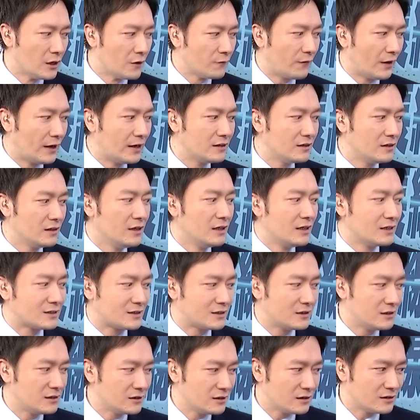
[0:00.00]
反而
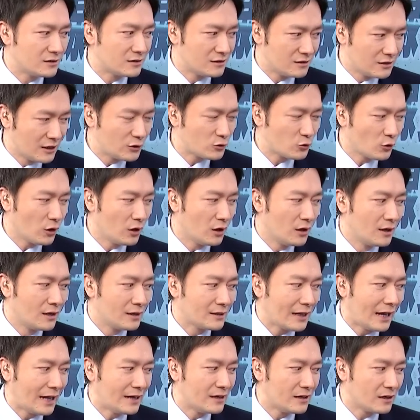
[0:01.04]
只只能说
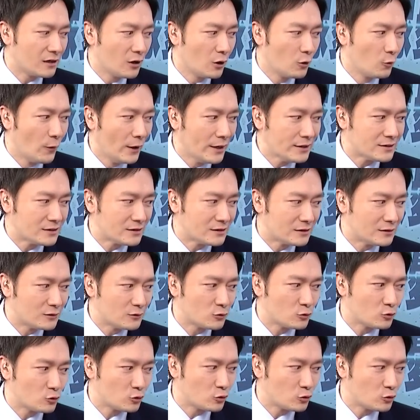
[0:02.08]
他能够维持